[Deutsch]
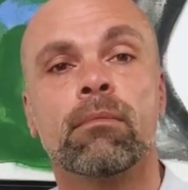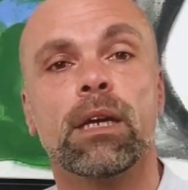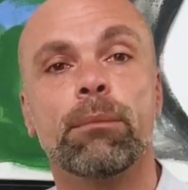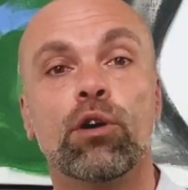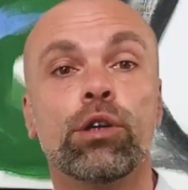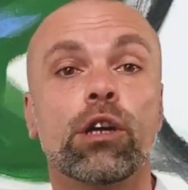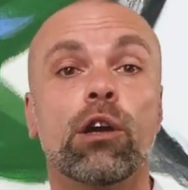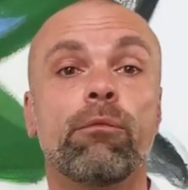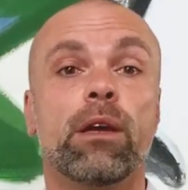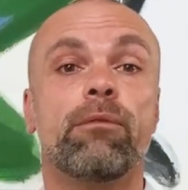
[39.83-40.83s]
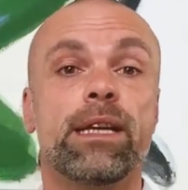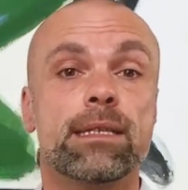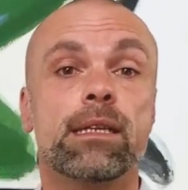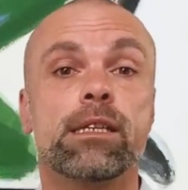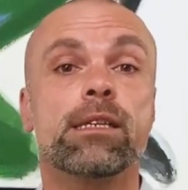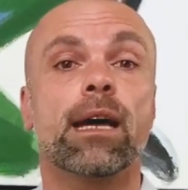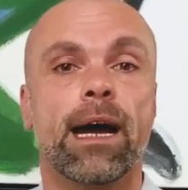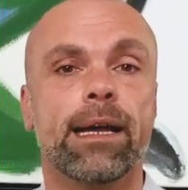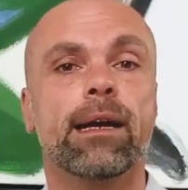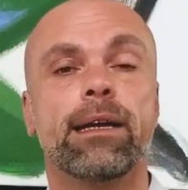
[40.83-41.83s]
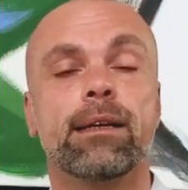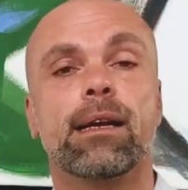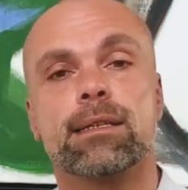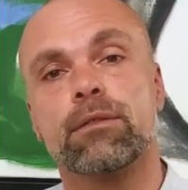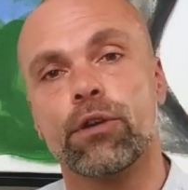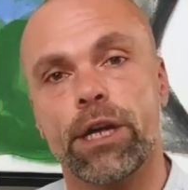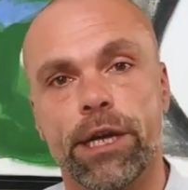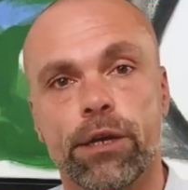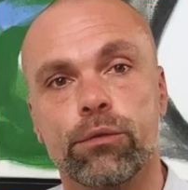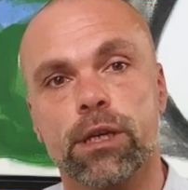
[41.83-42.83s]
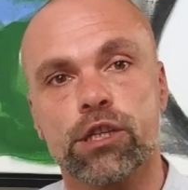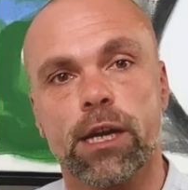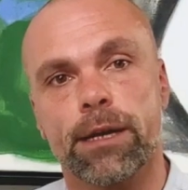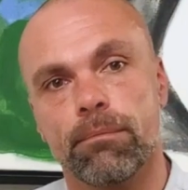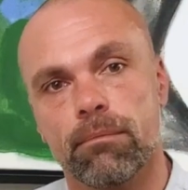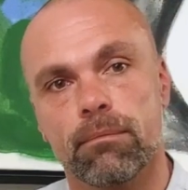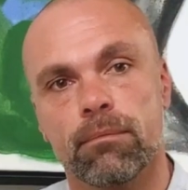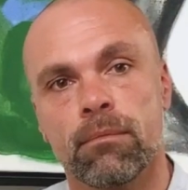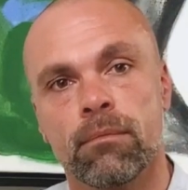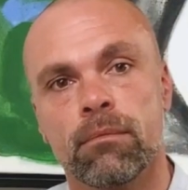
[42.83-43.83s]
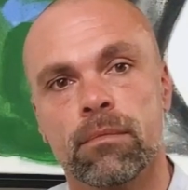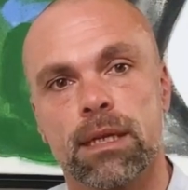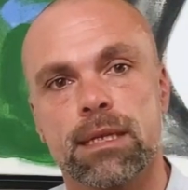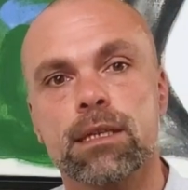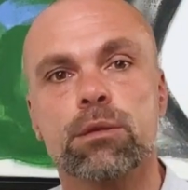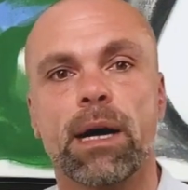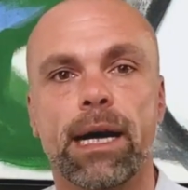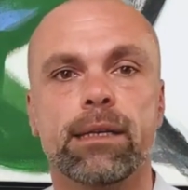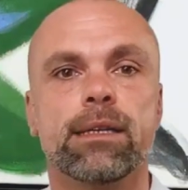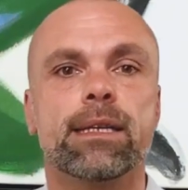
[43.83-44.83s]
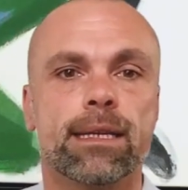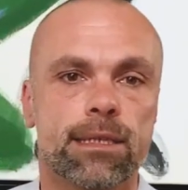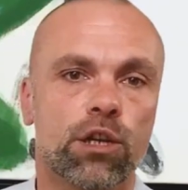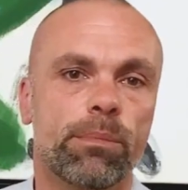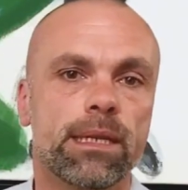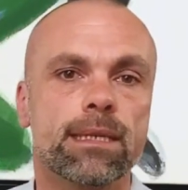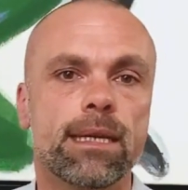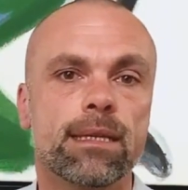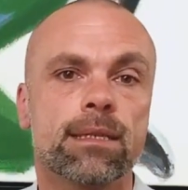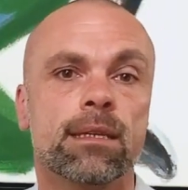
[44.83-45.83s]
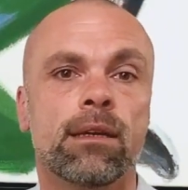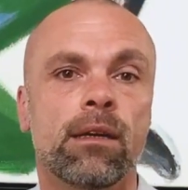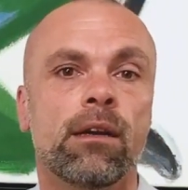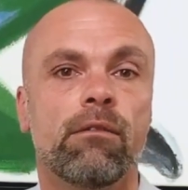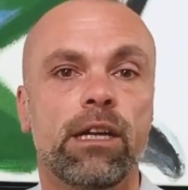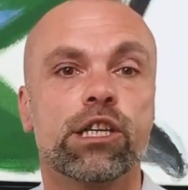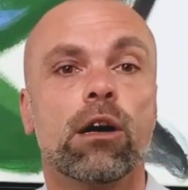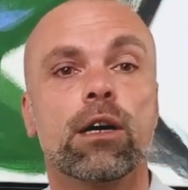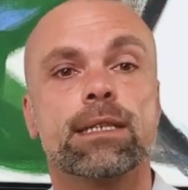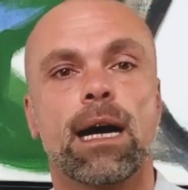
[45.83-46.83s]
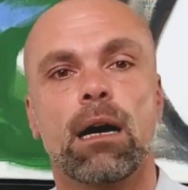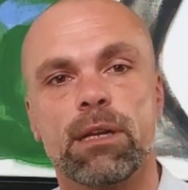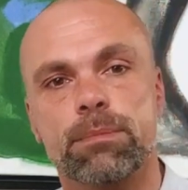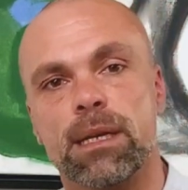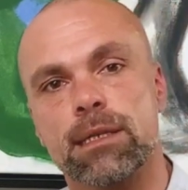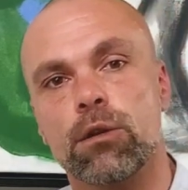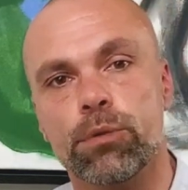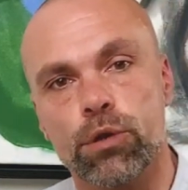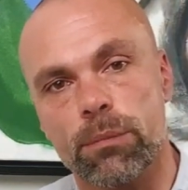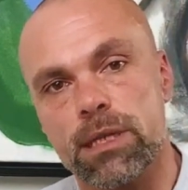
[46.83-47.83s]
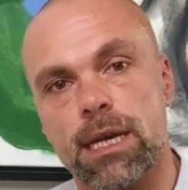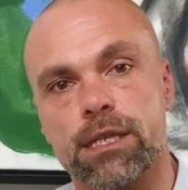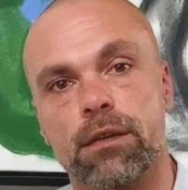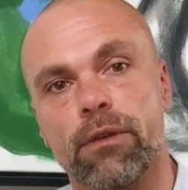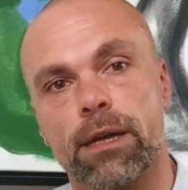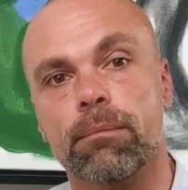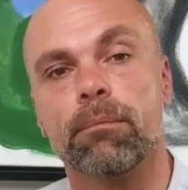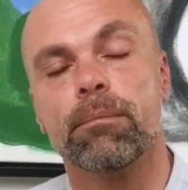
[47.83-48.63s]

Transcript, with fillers: Im Grunde können wir im Wesentlichen drei Geräteklassen voneinander unterscheiden. Das sind zum einen die Desktop-PCs, welche auch als Arbeitsplatzcomputer bezeichnet werden.